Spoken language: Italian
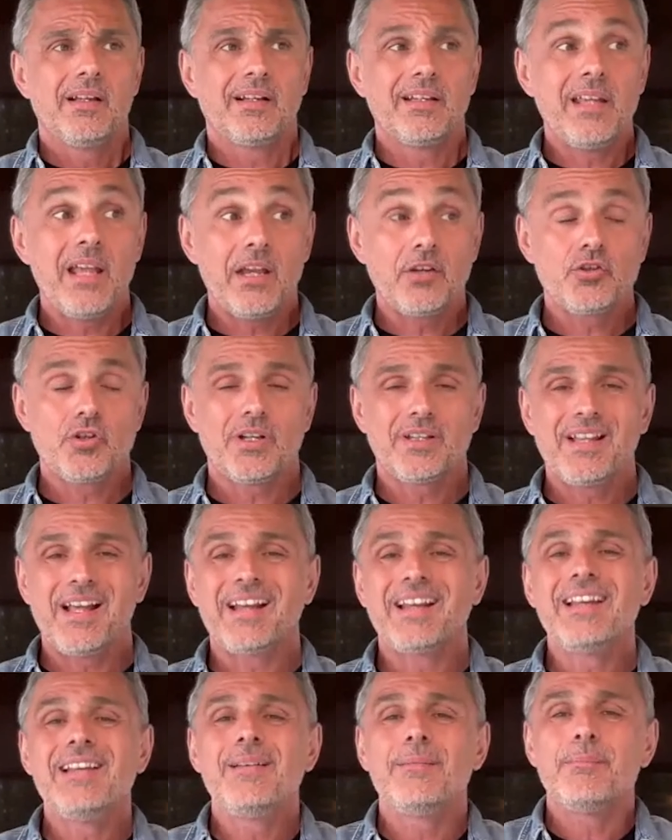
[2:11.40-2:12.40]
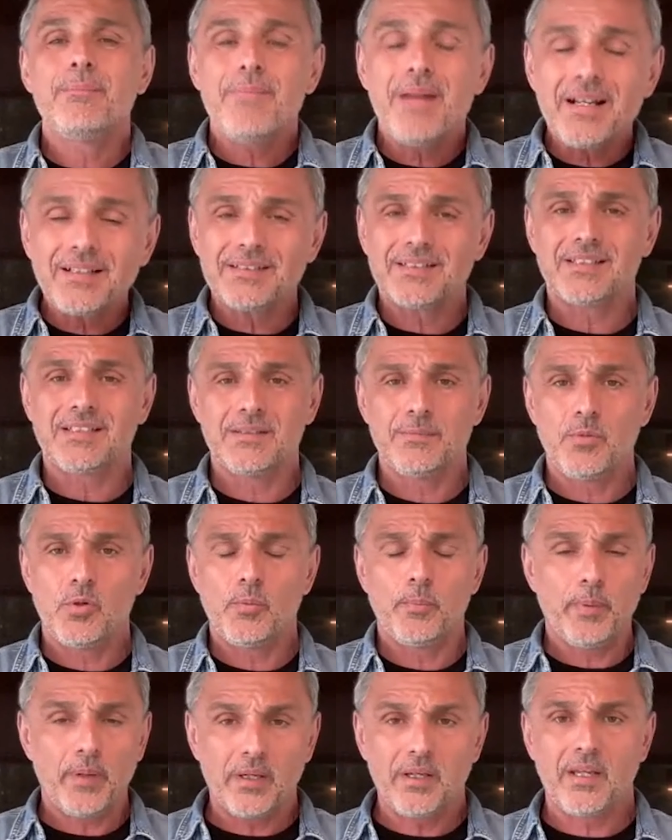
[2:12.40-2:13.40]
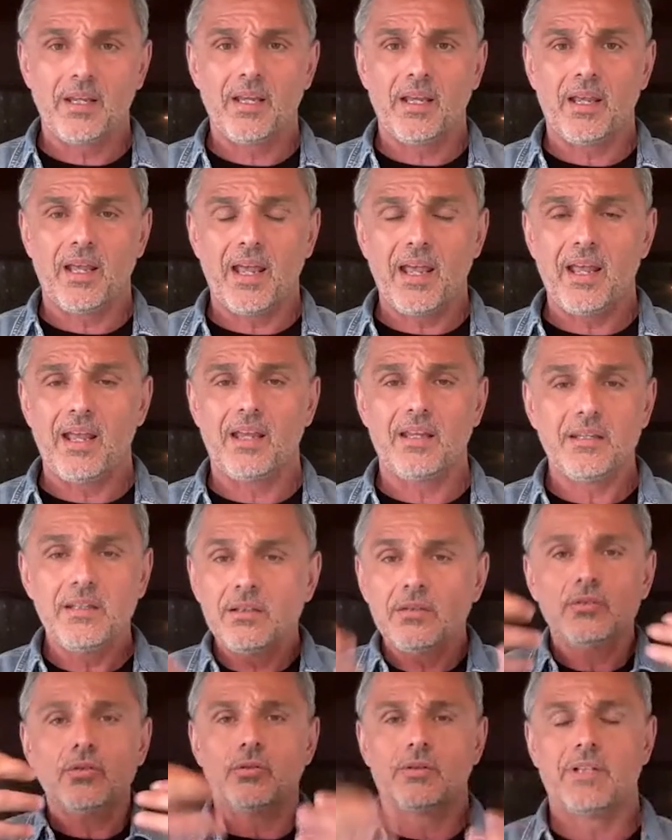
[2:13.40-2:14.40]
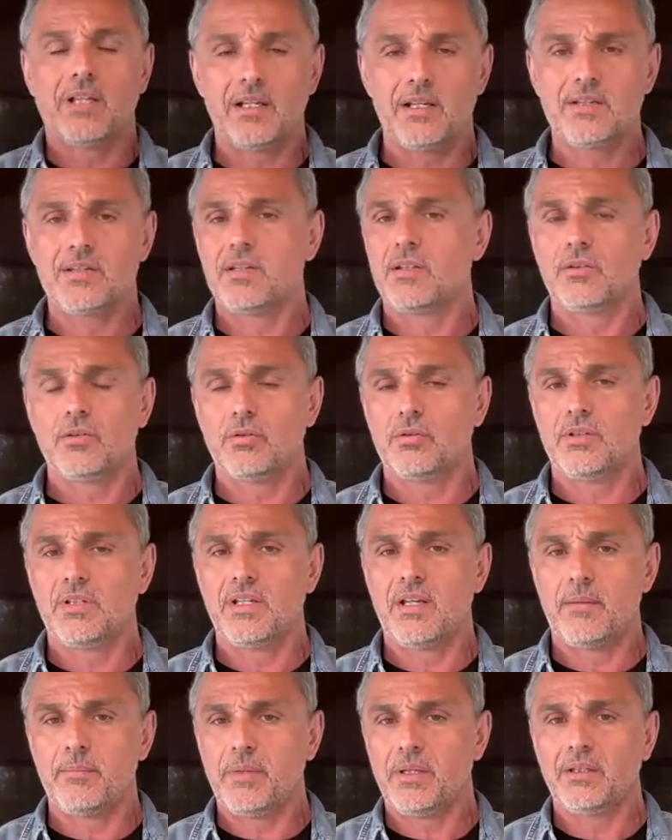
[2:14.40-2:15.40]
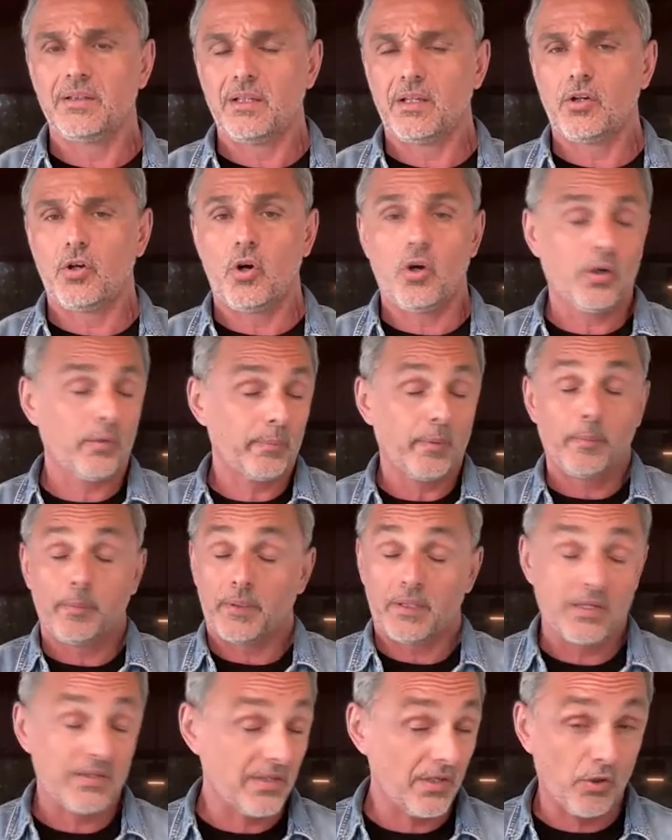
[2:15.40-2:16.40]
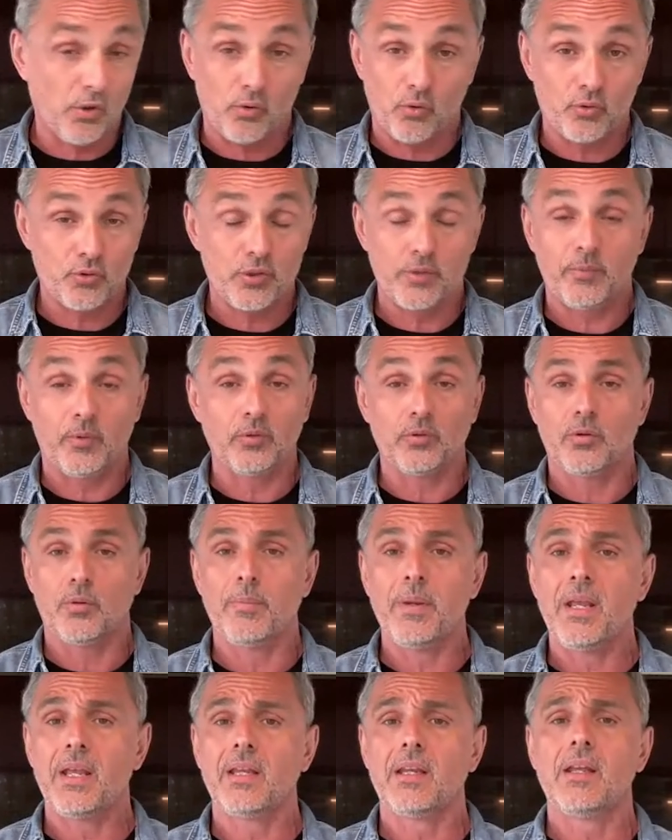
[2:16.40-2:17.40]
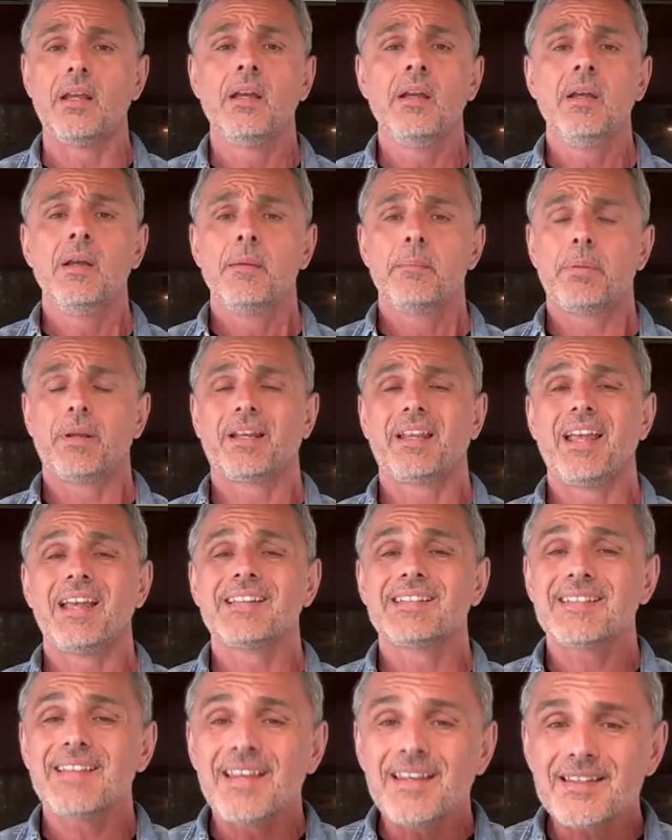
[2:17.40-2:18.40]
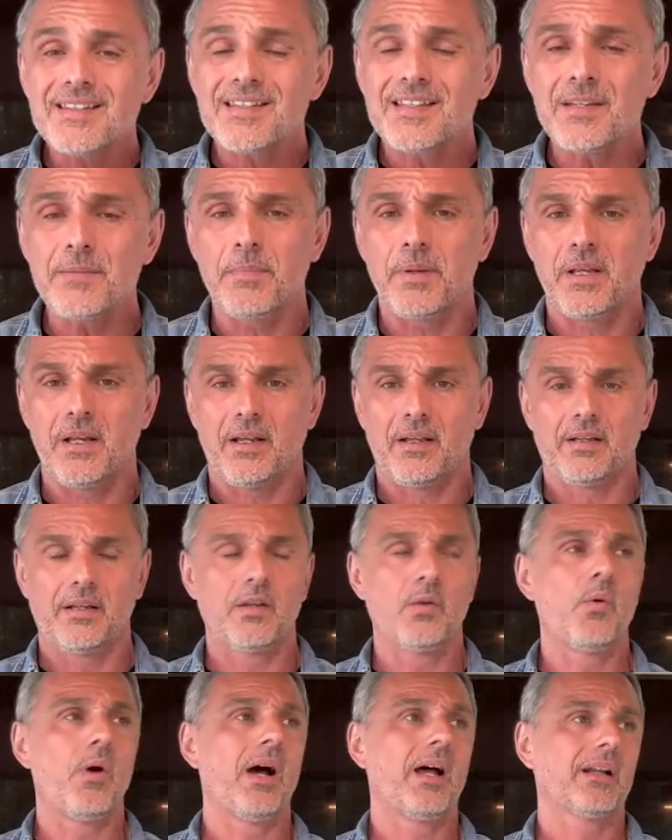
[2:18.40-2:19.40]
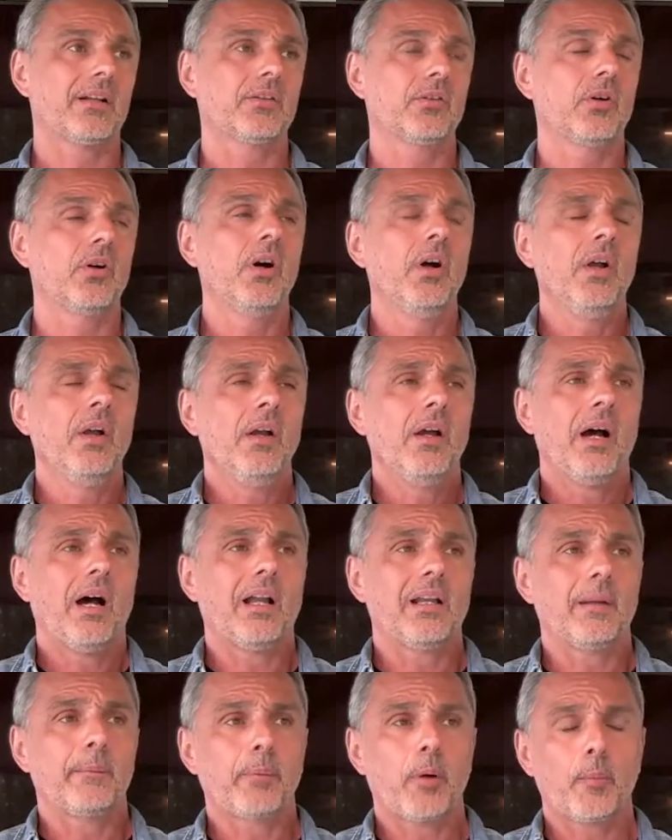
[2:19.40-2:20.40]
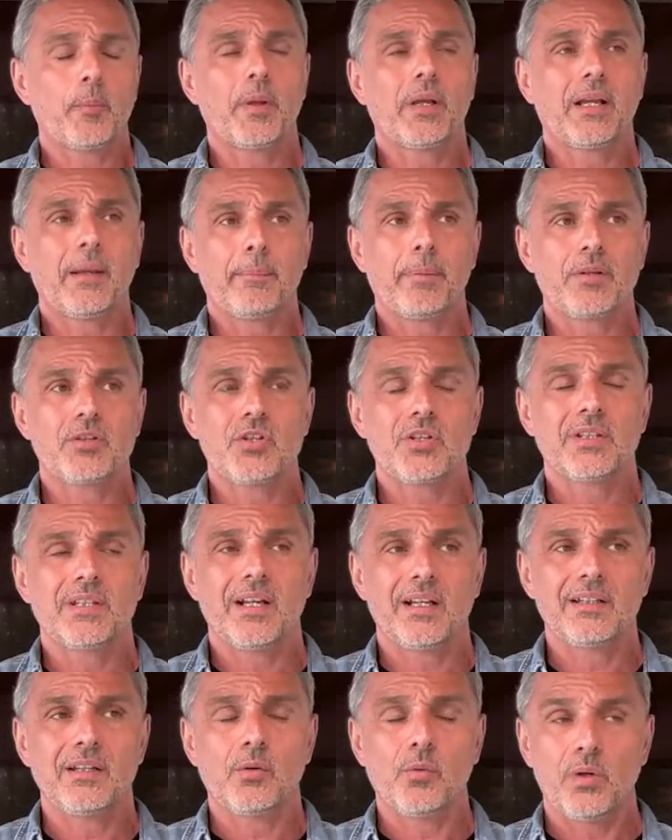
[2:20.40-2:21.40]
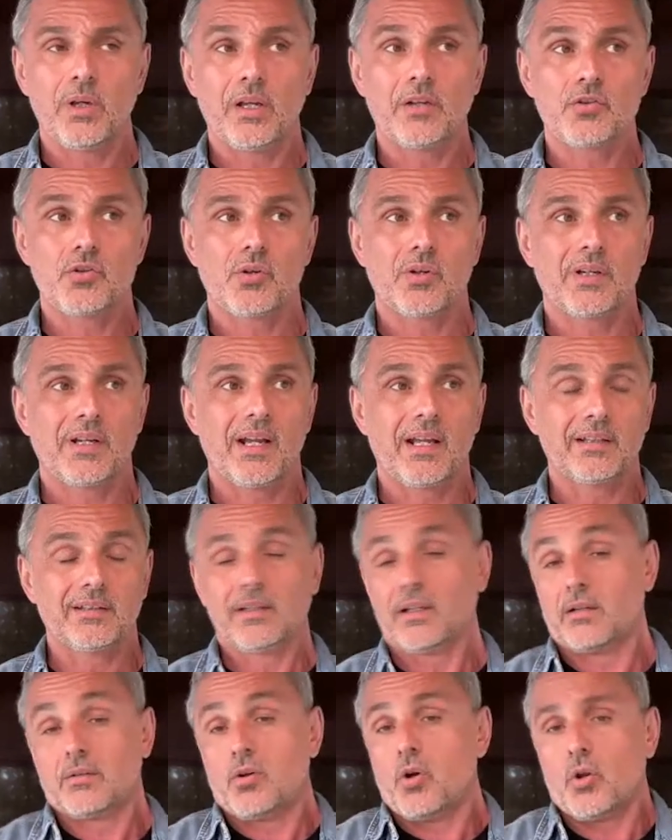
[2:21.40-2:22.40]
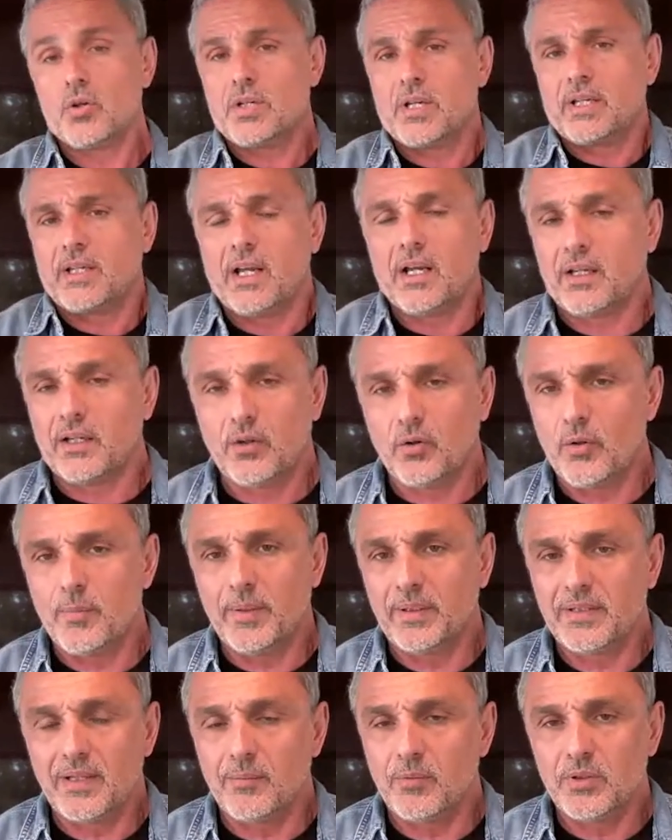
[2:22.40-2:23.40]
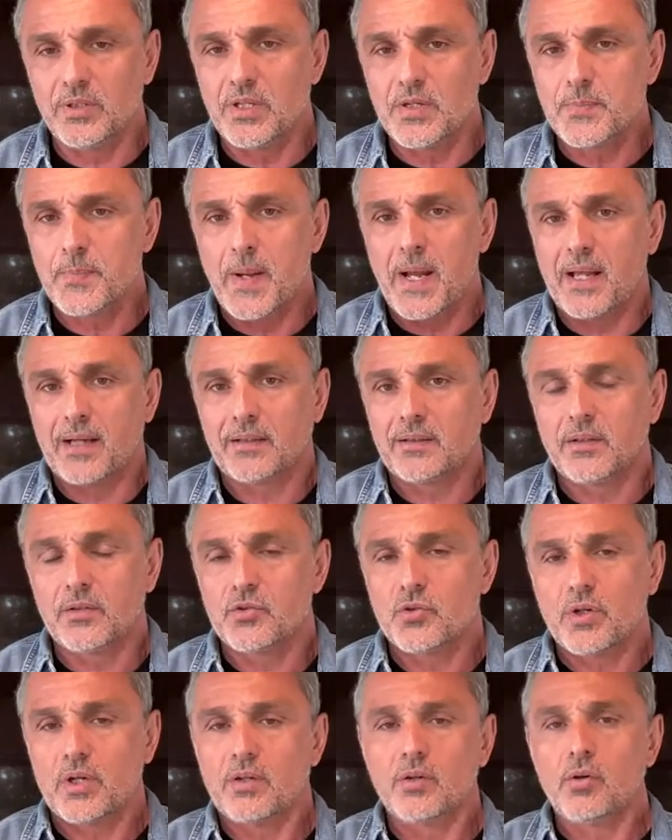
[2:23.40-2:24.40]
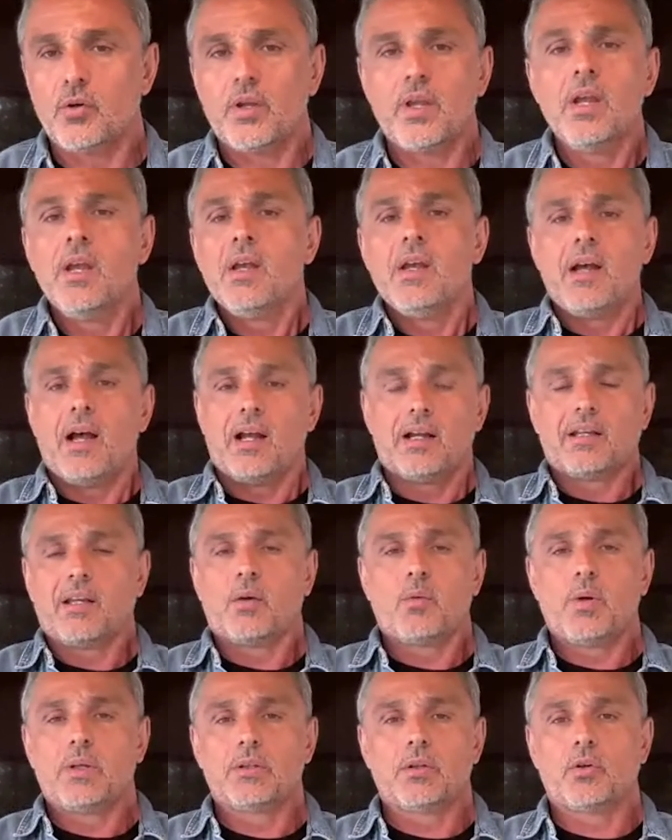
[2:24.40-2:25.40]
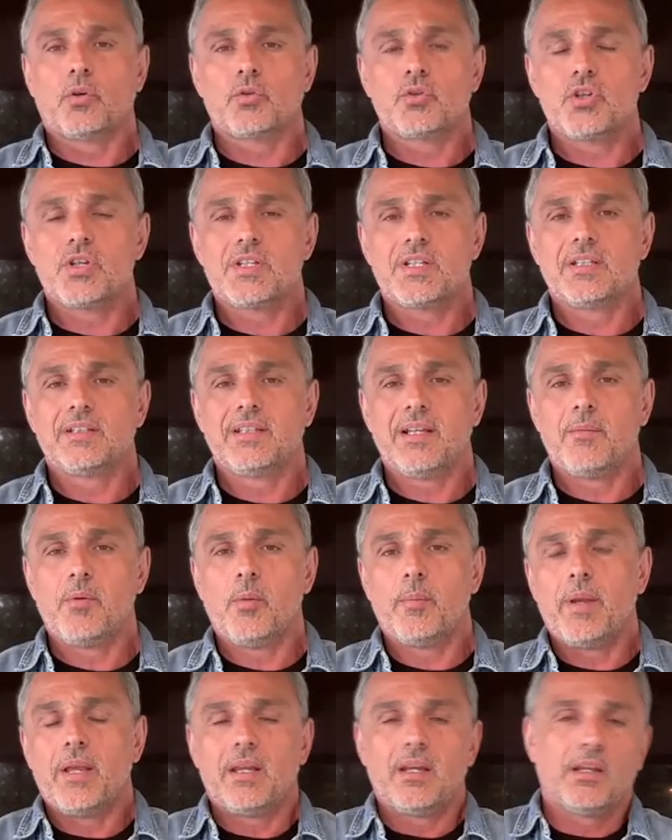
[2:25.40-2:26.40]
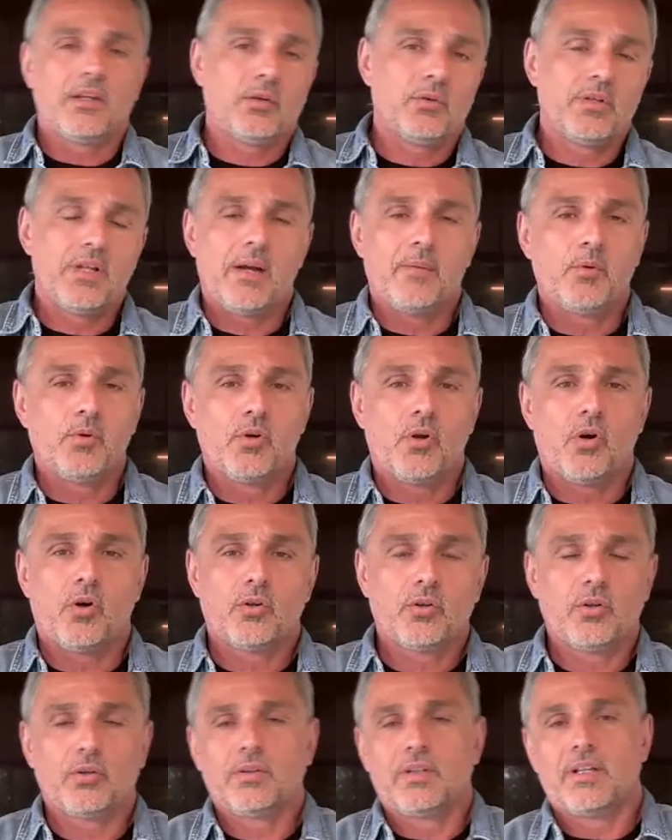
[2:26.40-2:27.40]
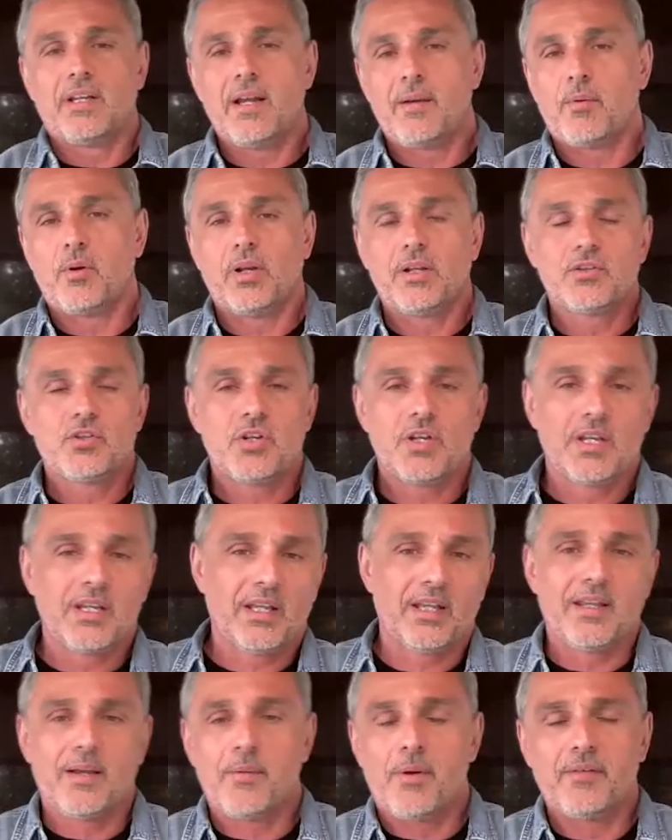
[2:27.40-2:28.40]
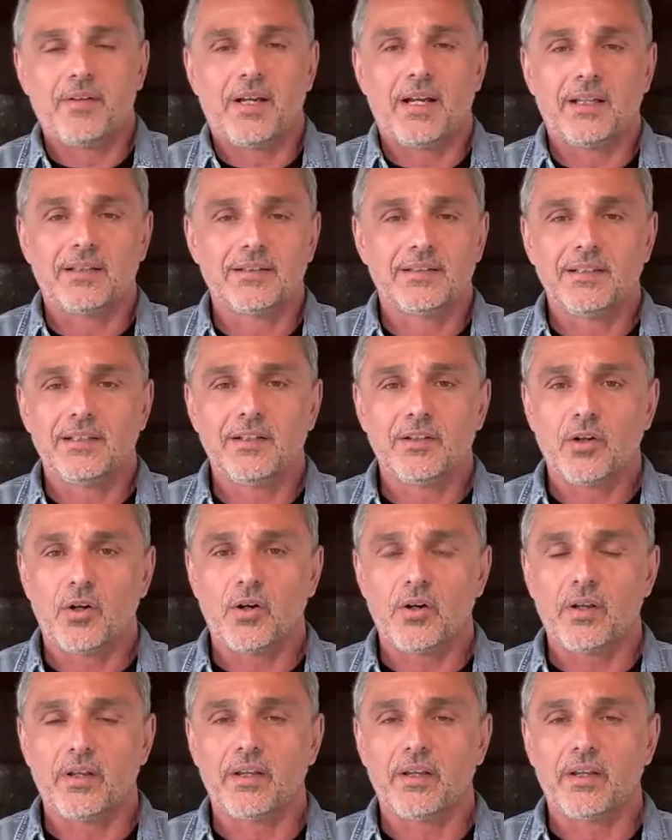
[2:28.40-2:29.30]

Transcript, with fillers: riesce a dare il massimo perché è in totale sintonia mente corpo, perché si conosce molto bene, perché è sensibile riguardo alle proprie capacità di quella giornata, cosa che anche noi mettiamo in disparte, cioè noi anche quando non ci sentiamo bene chiudiamo un occhio, tiriamo la cinghia, andiamo avanti no?